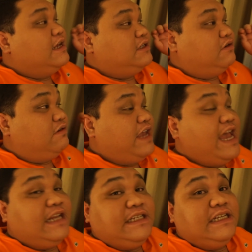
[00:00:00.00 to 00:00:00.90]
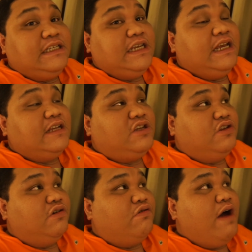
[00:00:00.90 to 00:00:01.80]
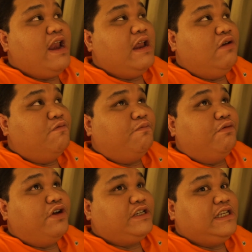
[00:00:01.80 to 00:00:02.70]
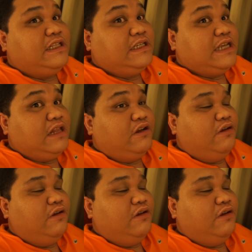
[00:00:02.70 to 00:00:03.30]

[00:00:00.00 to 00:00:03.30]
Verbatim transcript: So yung KLCC is yun yung Kuala Lumpur City Center.